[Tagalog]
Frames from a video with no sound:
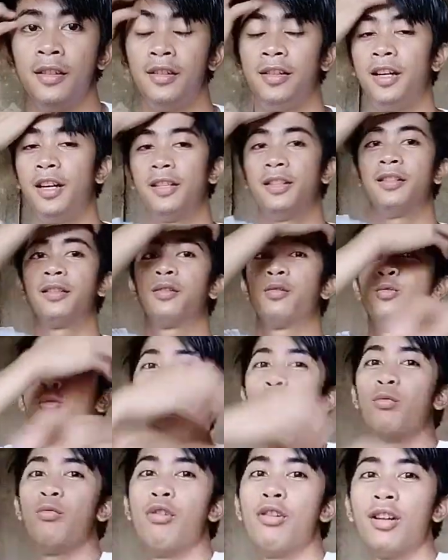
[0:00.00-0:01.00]
Ayan, so
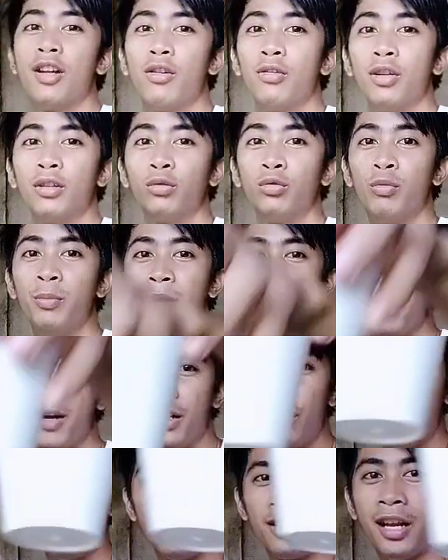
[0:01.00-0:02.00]
kumuha na ako ng tubig
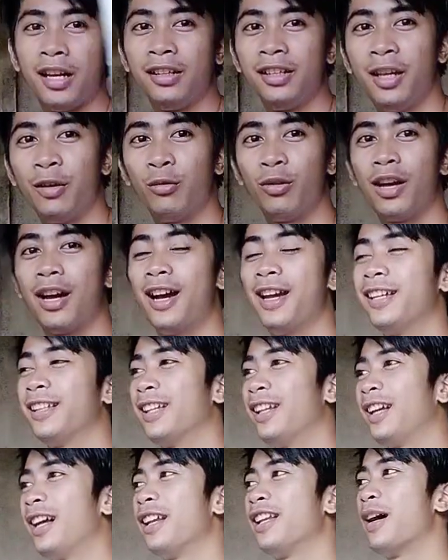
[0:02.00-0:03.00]
mga lods dahil hindi ko na kaya
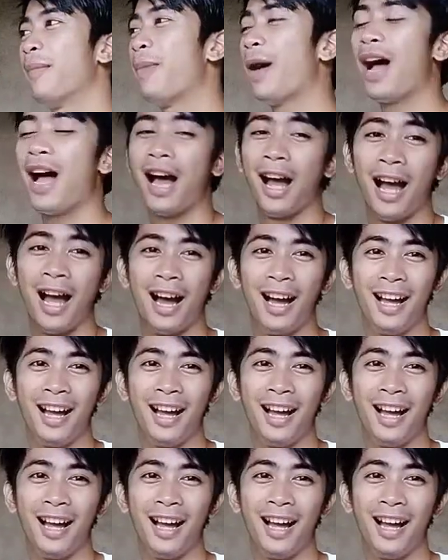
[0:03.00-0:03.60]
talaga napakain.